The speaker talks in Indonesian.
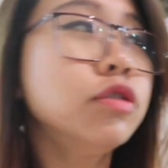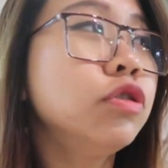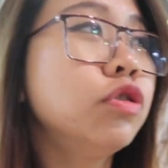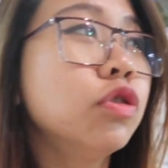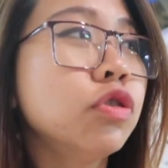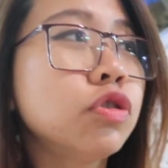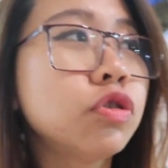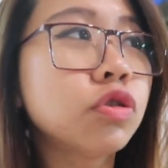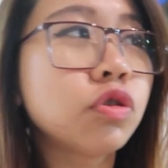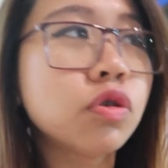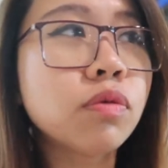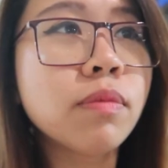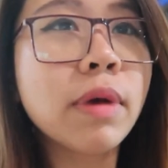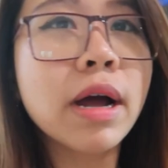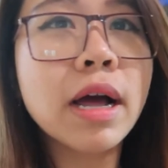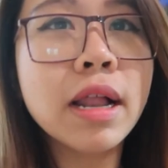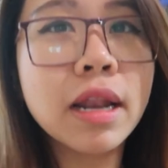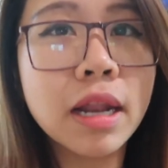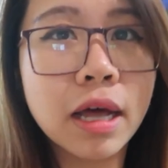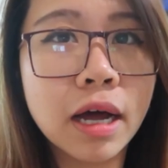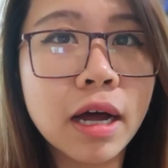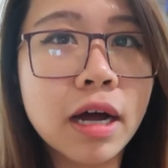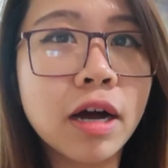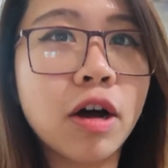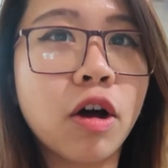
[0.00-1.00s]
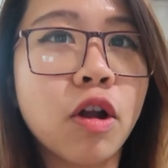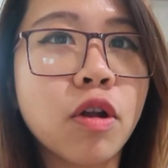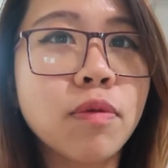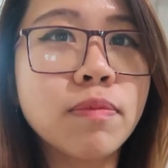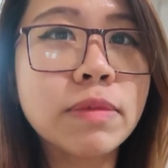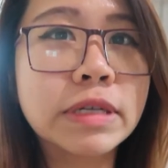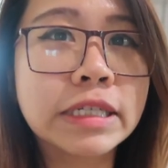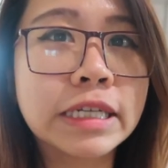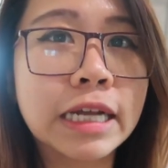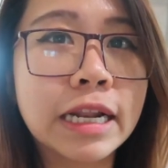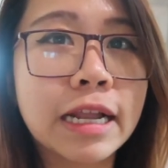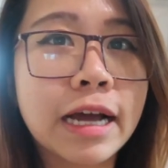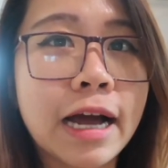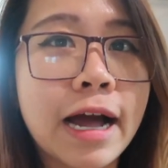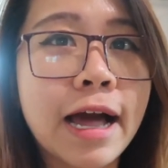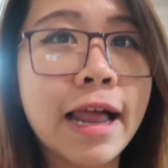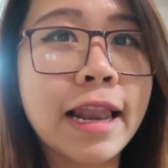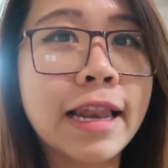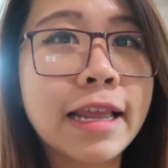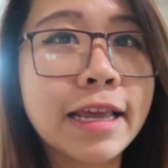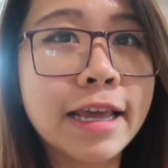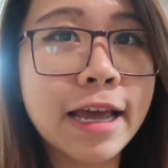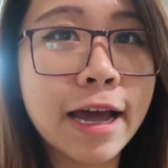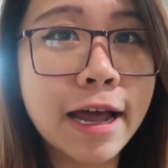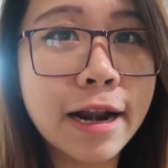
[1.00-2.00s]
justru malah kalau misalnya
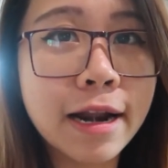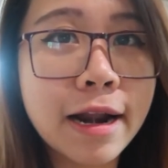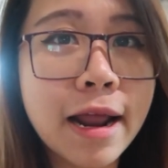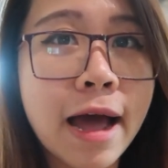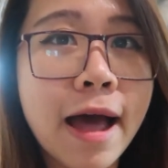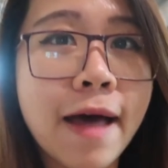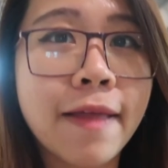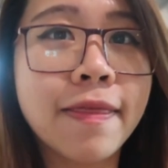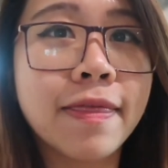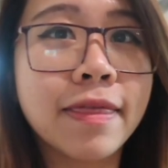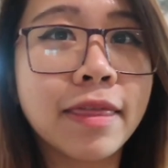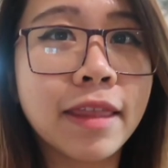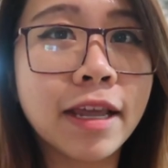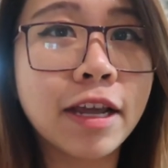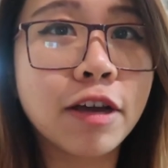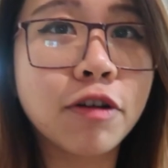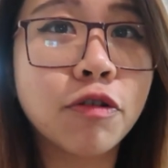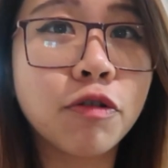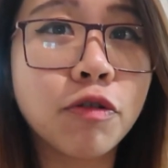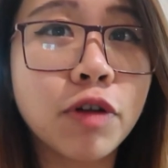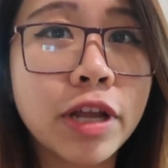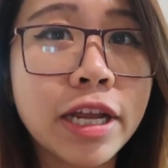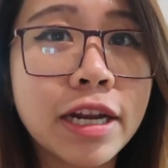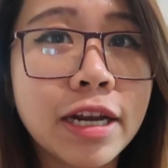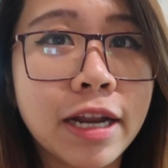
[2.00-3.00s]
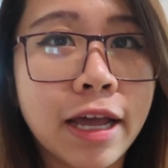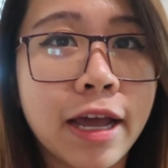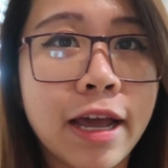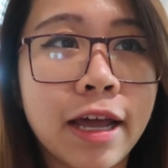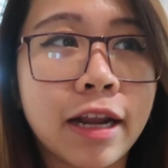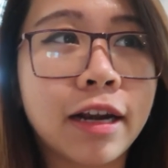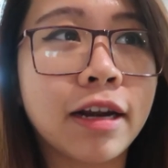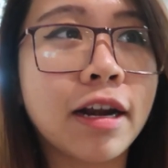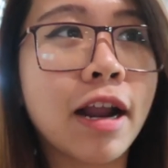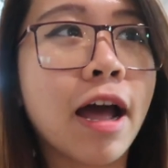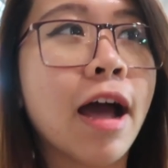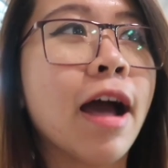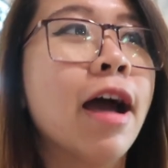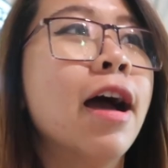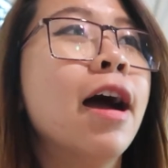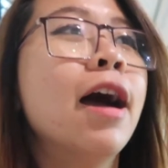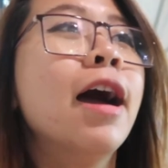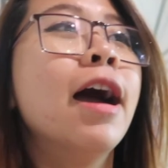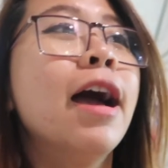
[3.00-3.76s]
kalian hunting kuliner nah